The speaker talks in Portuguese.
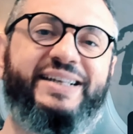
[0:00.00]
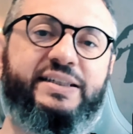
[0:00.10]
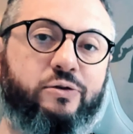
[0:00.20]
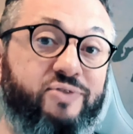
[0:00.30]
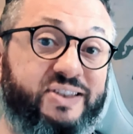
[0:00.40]

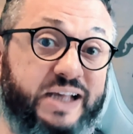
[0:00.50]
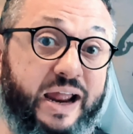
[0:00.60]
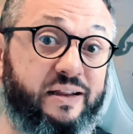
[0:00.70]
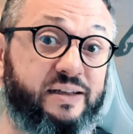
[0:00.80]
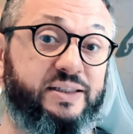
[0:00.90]
são
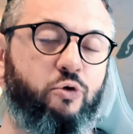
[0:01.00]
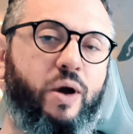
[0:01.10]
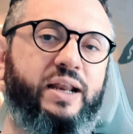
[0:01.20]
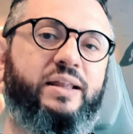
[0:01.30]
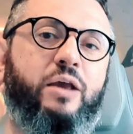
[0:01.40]
certas e
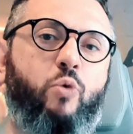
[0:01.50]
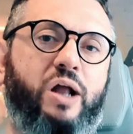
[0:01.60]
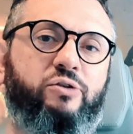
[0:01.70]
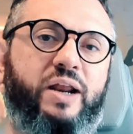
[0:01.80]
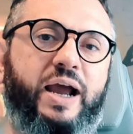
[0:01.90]

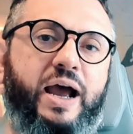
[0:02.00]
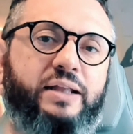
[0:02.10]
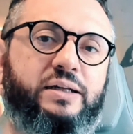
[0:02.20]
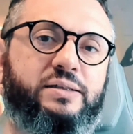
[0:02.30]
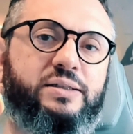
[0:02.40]
44
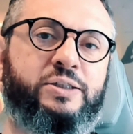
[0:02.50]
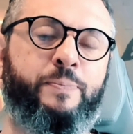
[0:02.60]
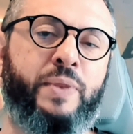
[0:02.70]
erradas.